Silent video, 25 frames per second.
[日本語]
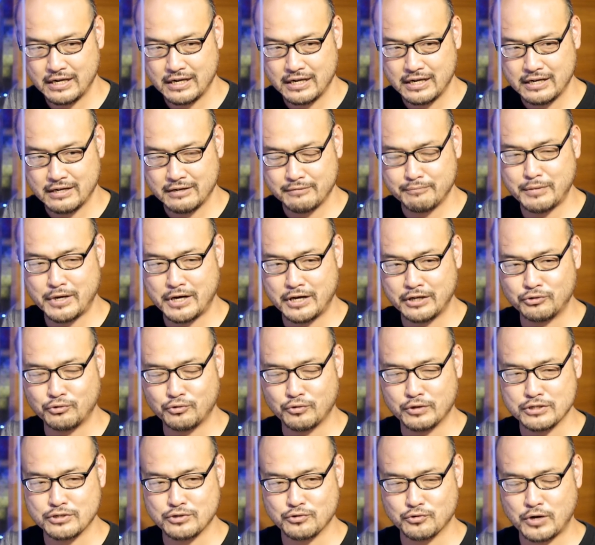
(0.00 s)
まああと
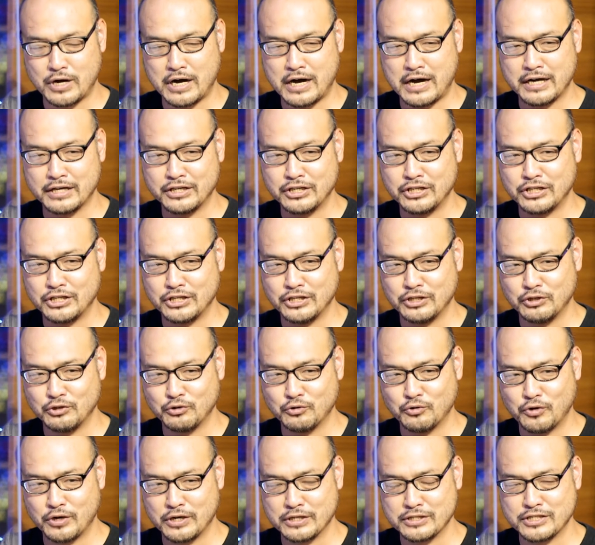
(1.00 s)
はその廃
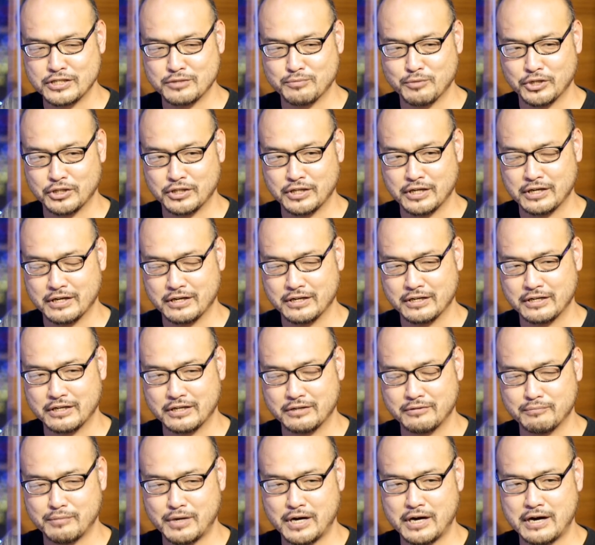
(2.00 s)
品を集めた、
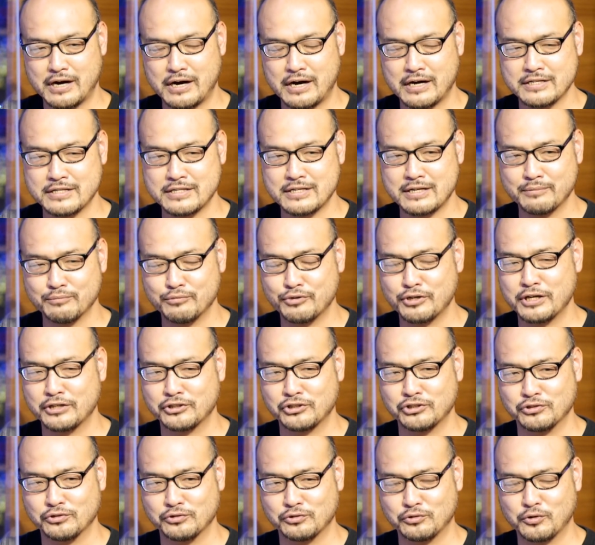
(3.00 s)
まあ、うん、
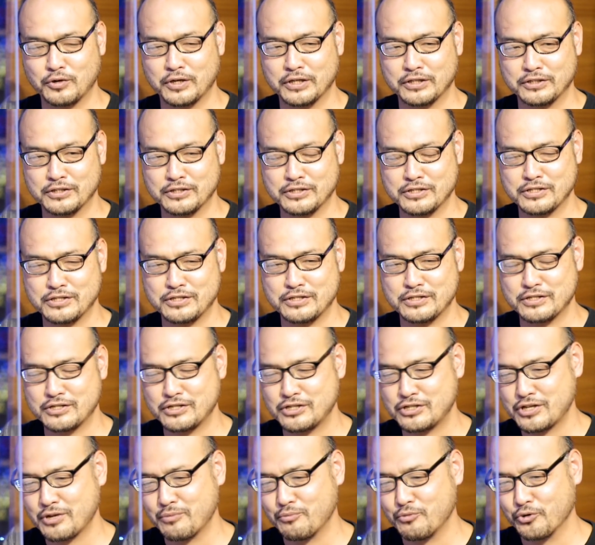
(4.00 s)
アサンブラージュとかって
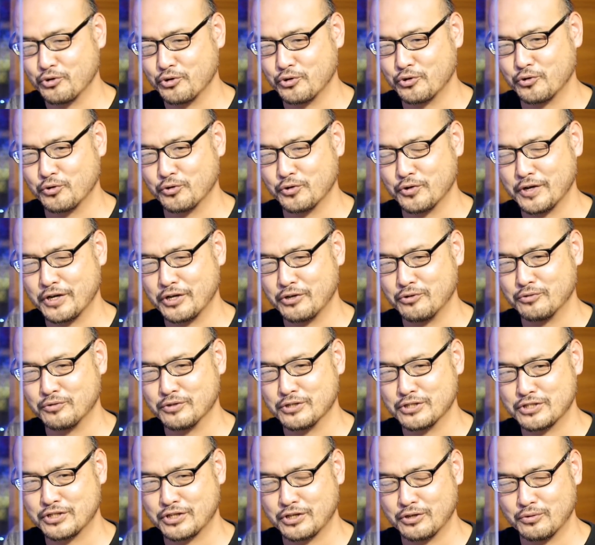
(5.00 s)
専門用語で言うんで
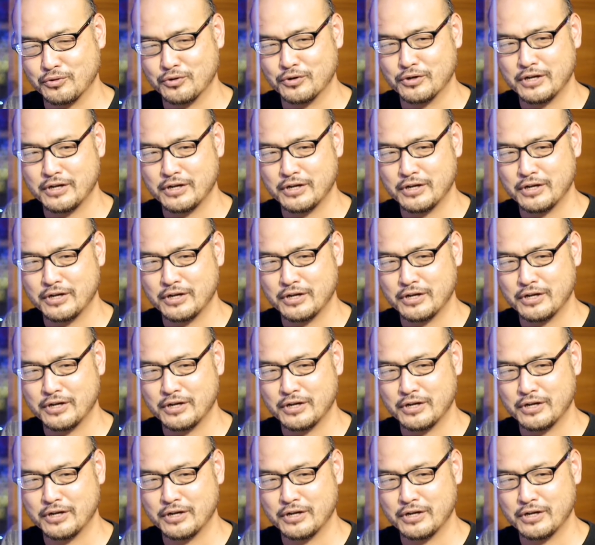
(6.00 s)
すけど、うん、はい、